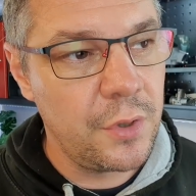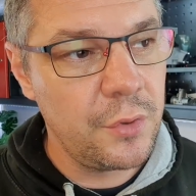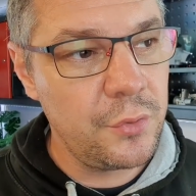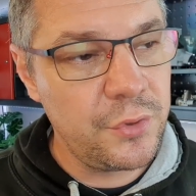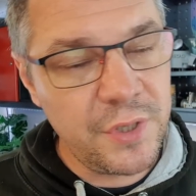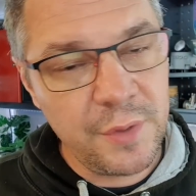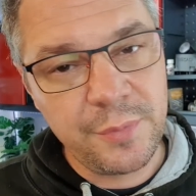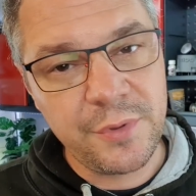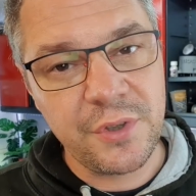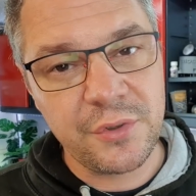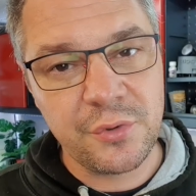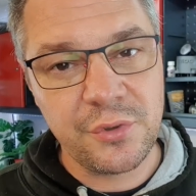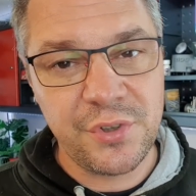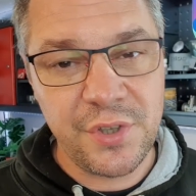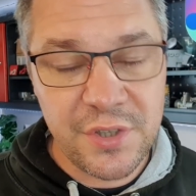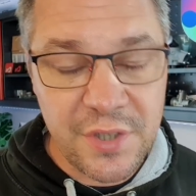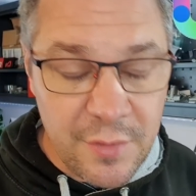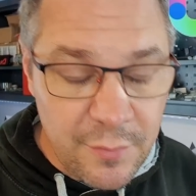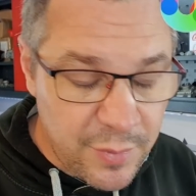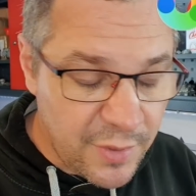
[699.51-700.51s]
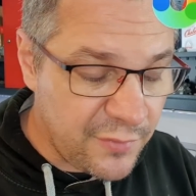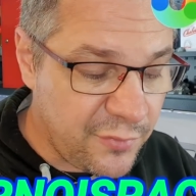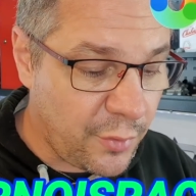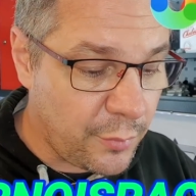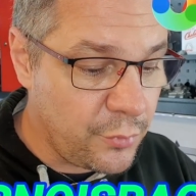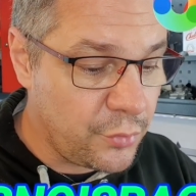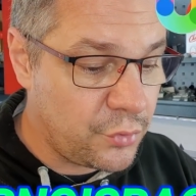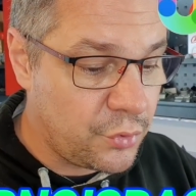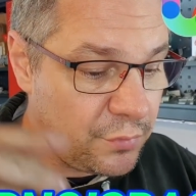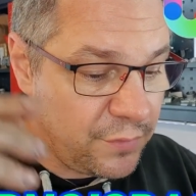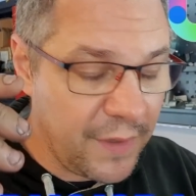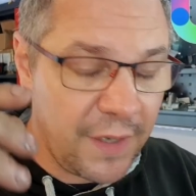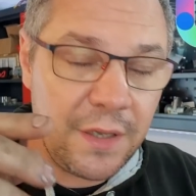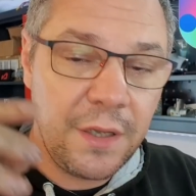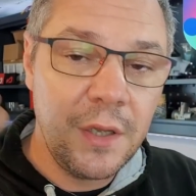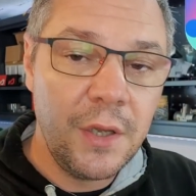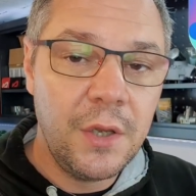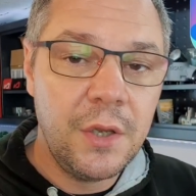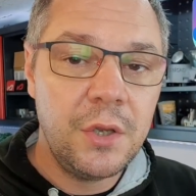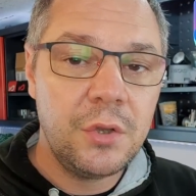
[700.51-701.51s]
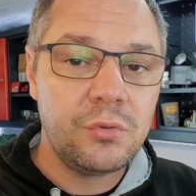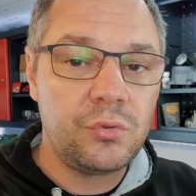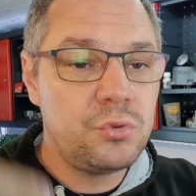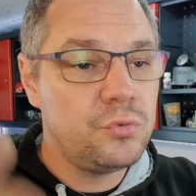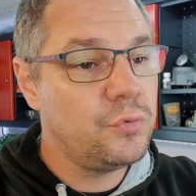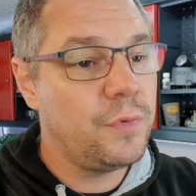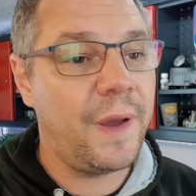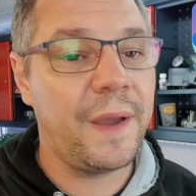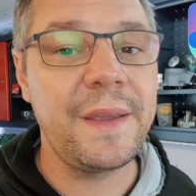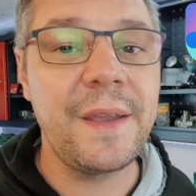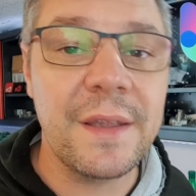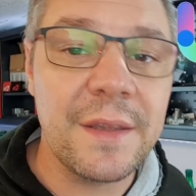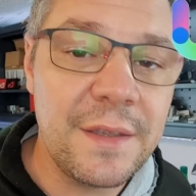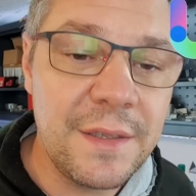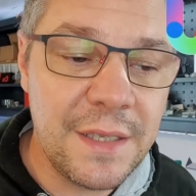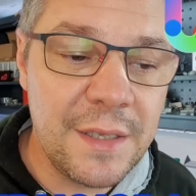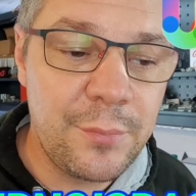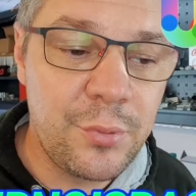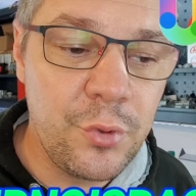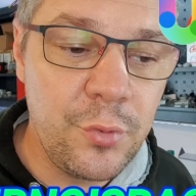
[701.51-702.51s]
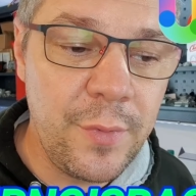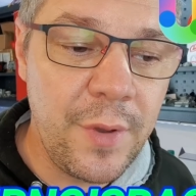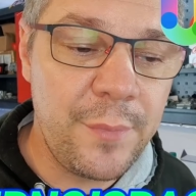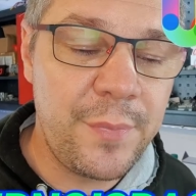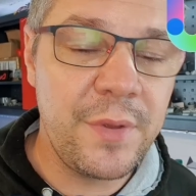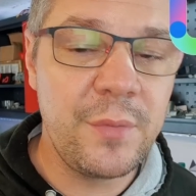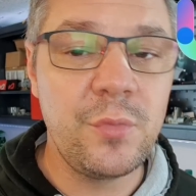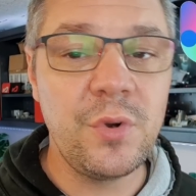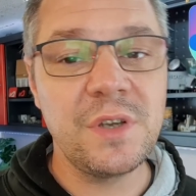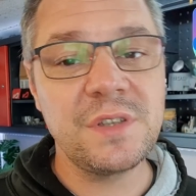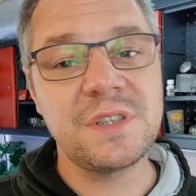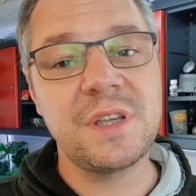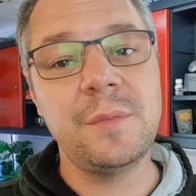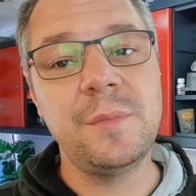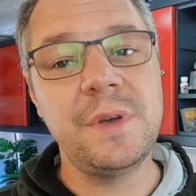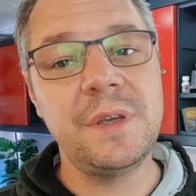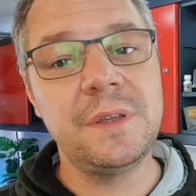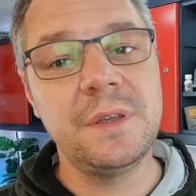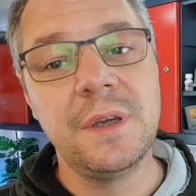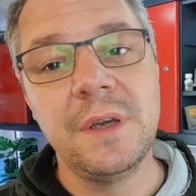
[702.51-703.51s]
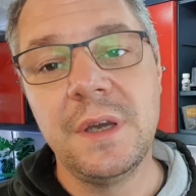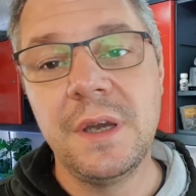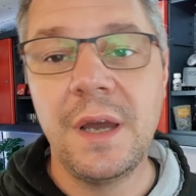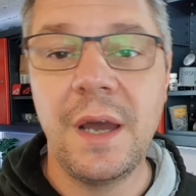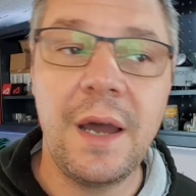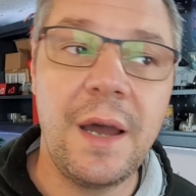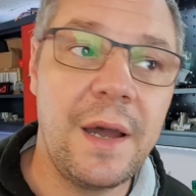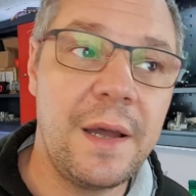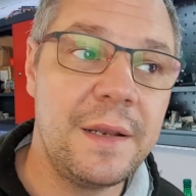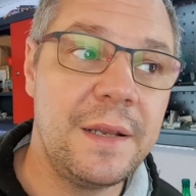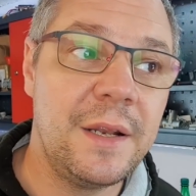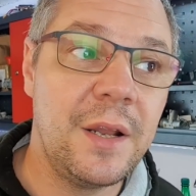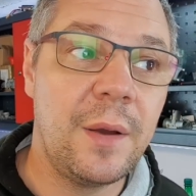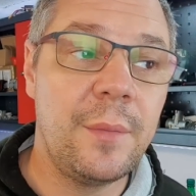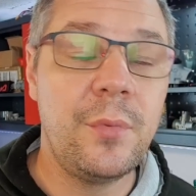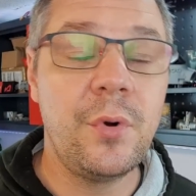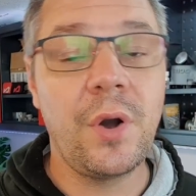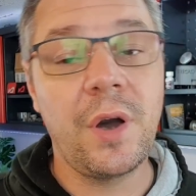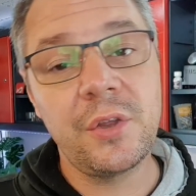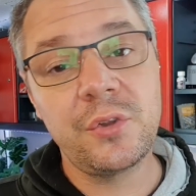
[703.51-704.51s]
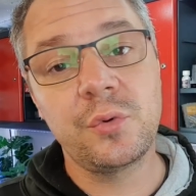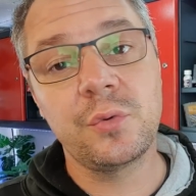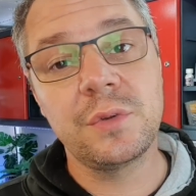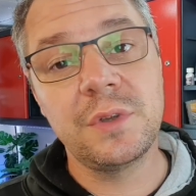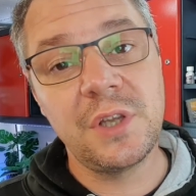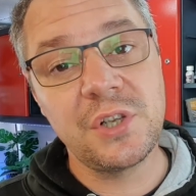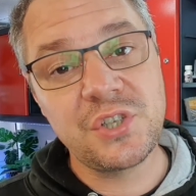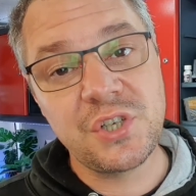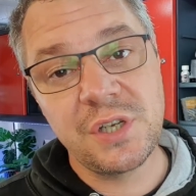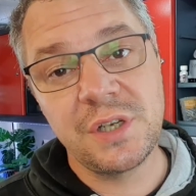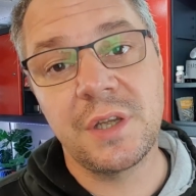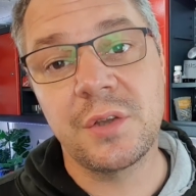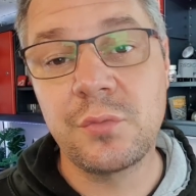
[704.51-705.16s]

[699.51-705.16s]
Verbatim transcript: Utip, qu'est-ce que c'est C'est une plateforme où tu vas, tu vas regarder des pubs et puis moi ça m'aide à l'élaboration de la chaîne.